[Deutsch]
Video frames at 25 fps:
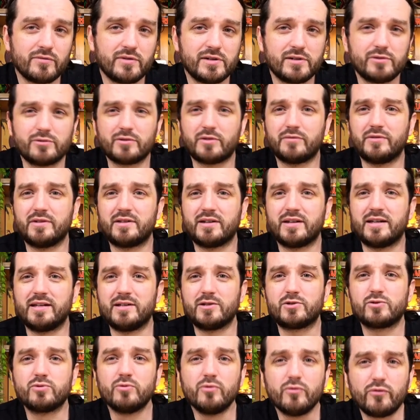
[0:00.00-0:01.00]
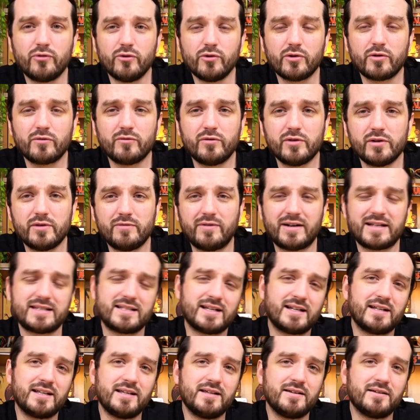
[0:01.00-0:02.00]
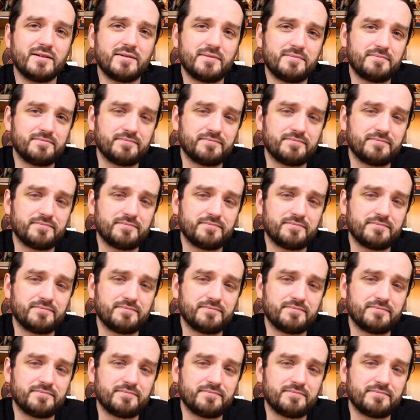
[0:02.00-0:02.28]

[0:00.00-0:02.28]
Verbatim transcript: will oder wieder hinzufügen will, was ja die